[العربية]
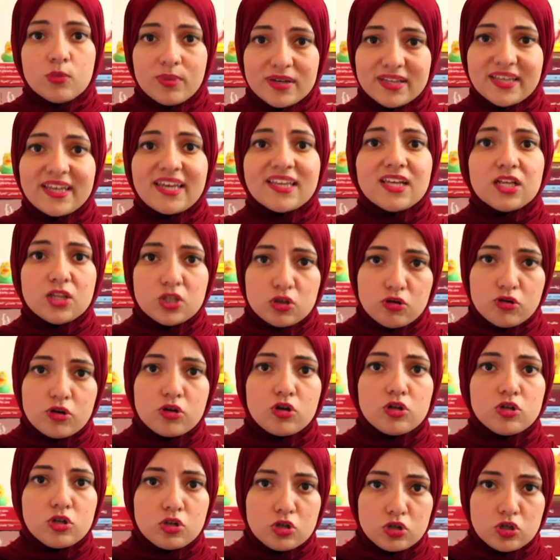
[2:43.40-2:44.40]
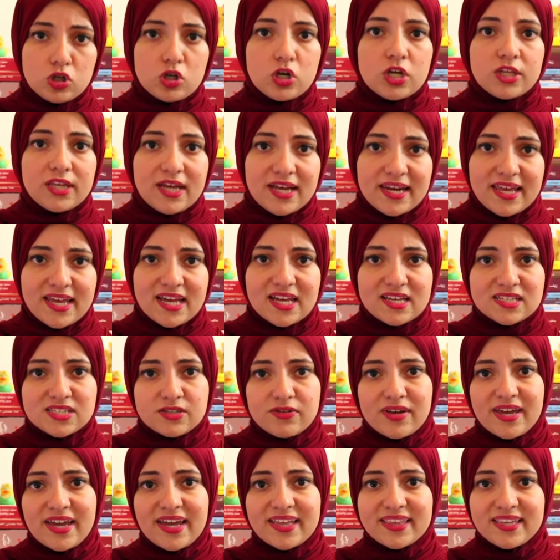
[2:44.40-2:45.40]
وبعد كده التغيرات اللي طرأت عليها
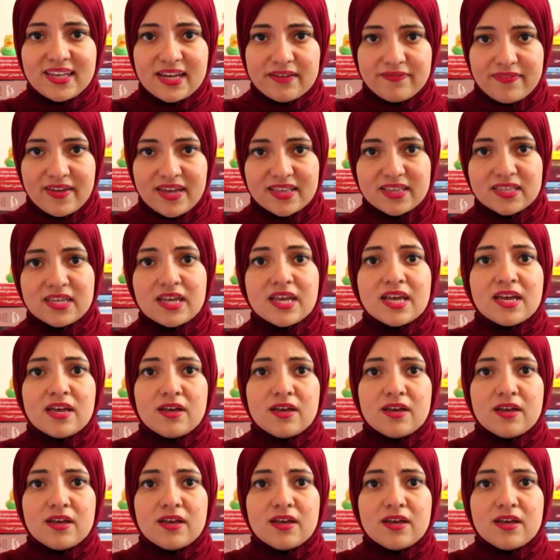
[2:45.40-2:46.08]
سواء اختلافات